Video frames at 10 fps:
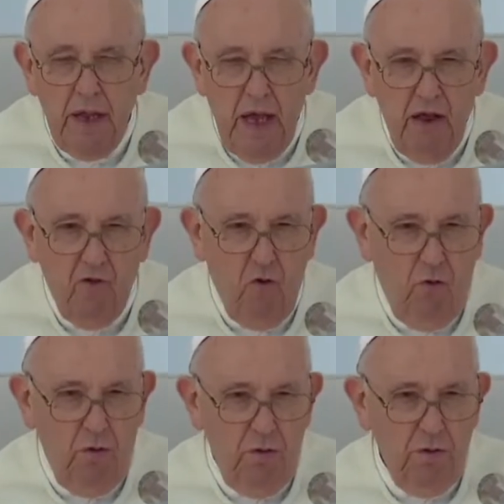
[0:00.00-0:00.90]
et
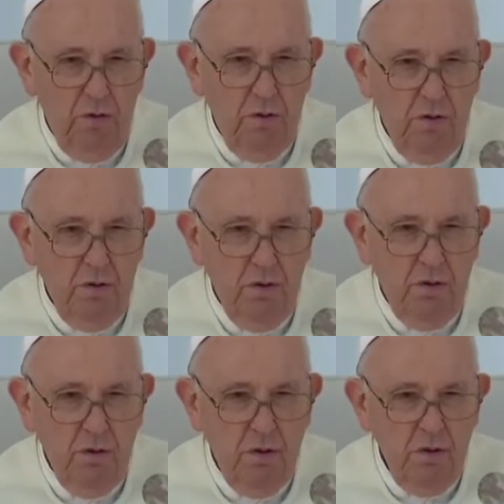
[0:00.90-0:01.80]
droit dans les yeux
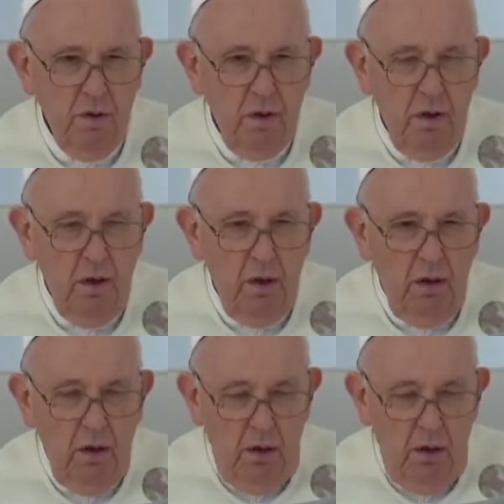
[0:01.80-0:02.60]
vous dire